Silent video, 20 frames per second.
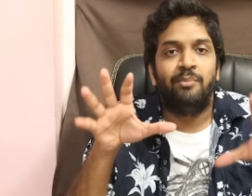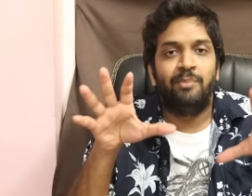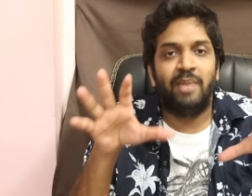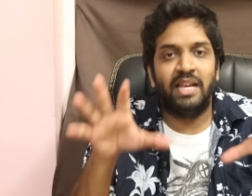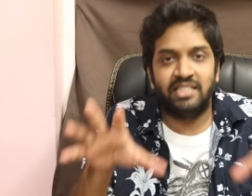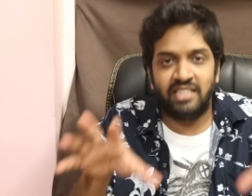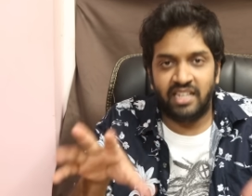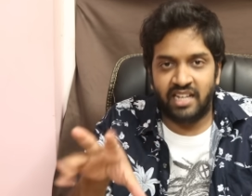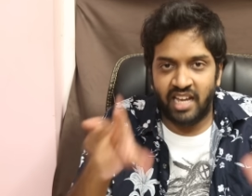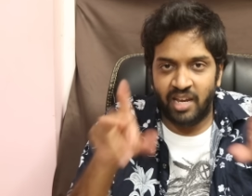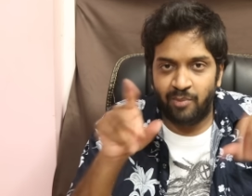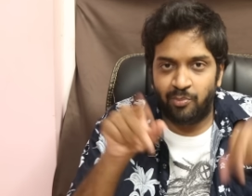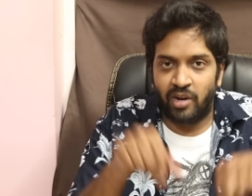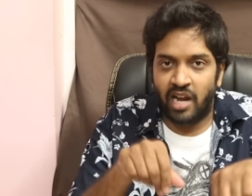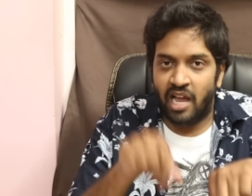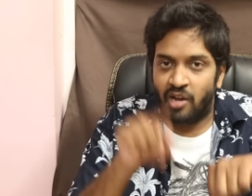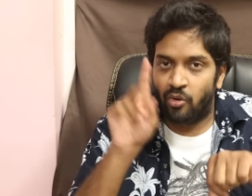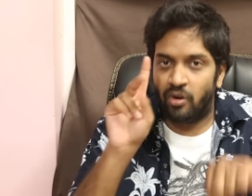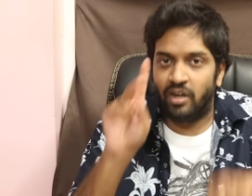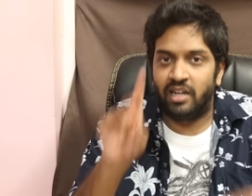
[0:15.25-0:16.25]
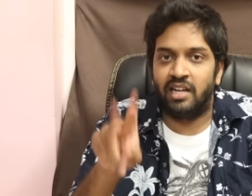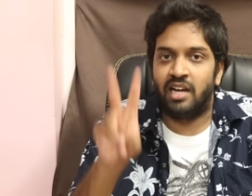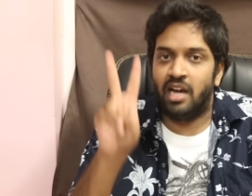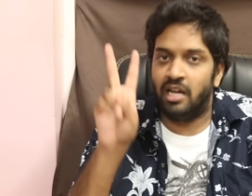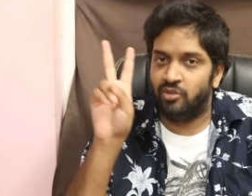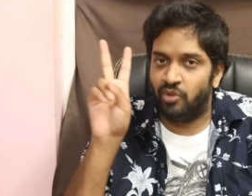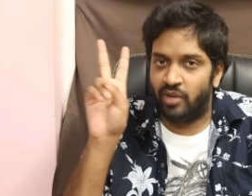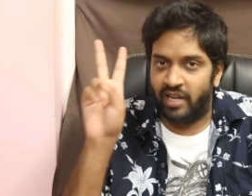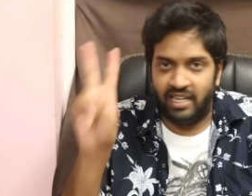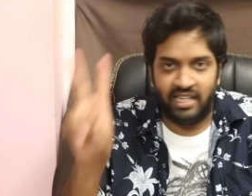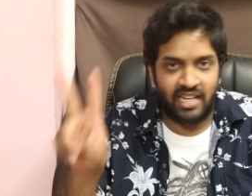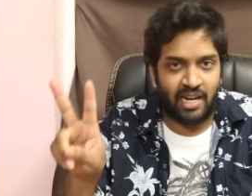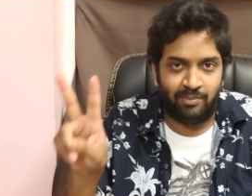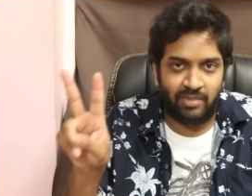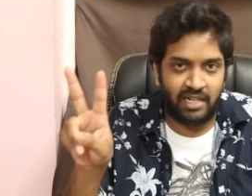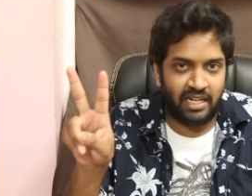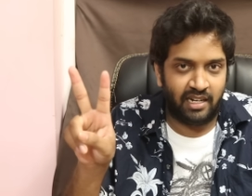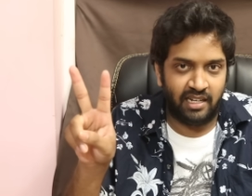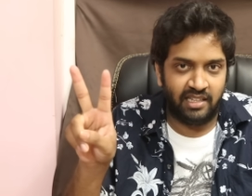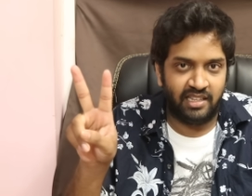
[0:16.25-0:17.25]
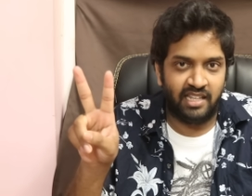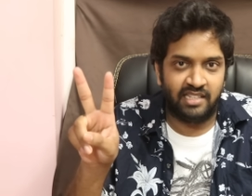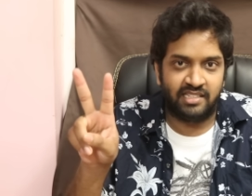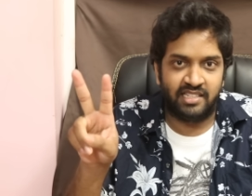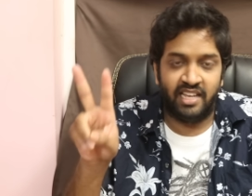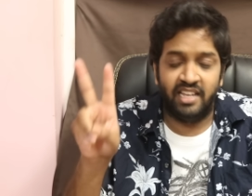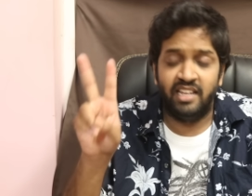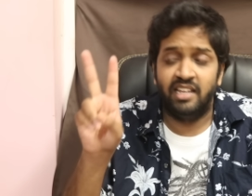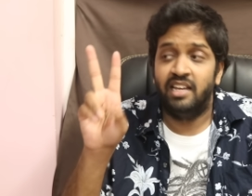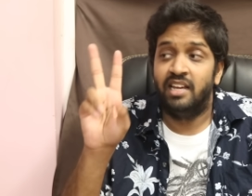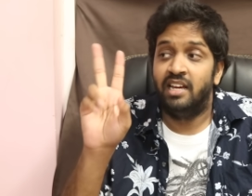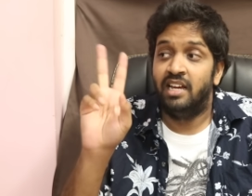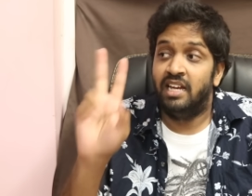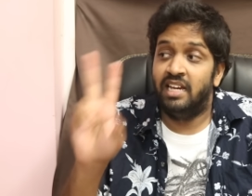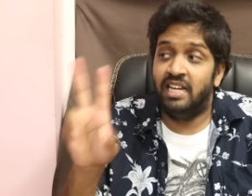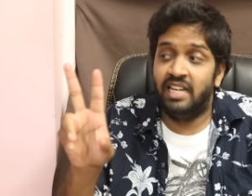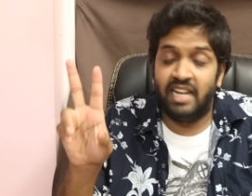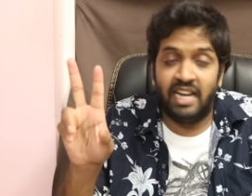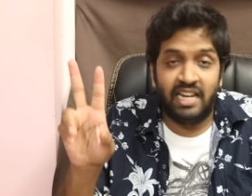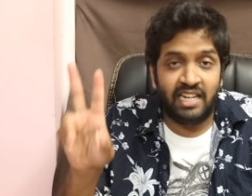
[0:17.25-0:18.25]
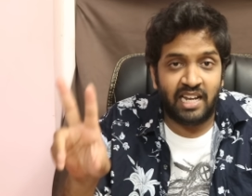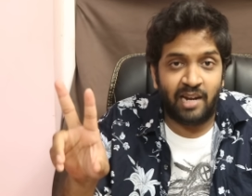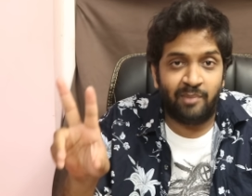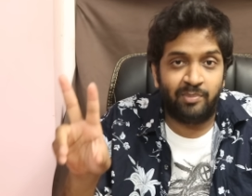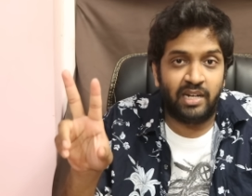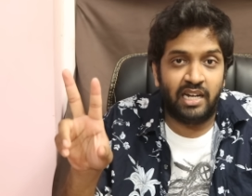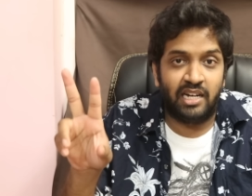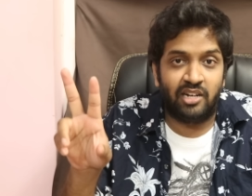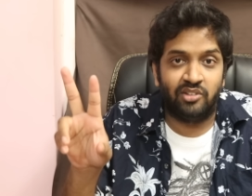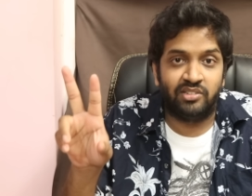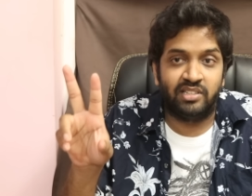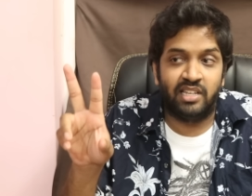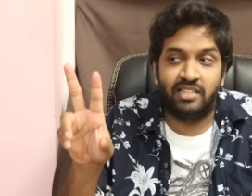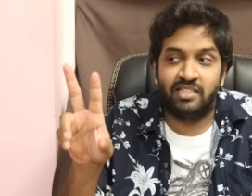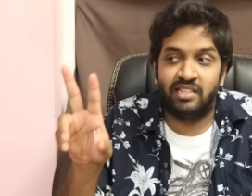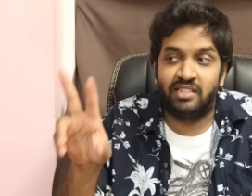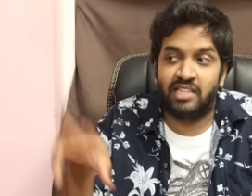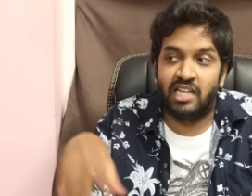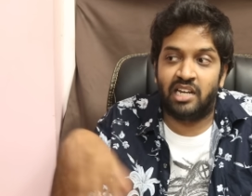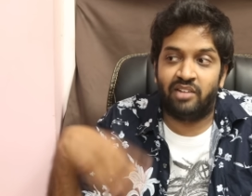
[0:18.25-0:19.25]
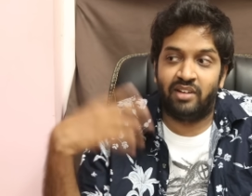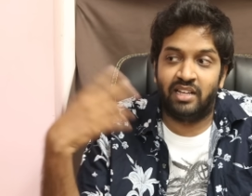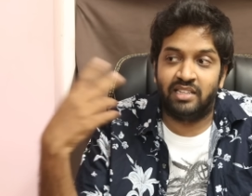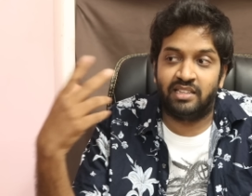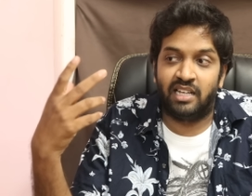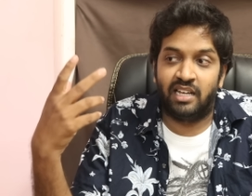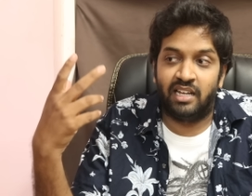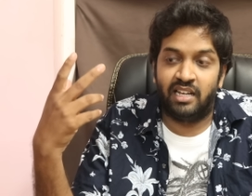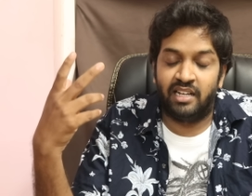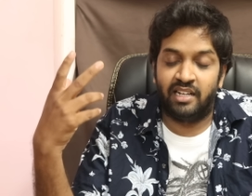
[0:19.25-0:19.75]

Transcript: బేసిక్గా ఇప్పుడు నాకు ఒకటి కాదు రెండు అప్డేట్లు తెలిసాయి ఈ రెండు అప్డేట్లు తెలిసిన తర్వాత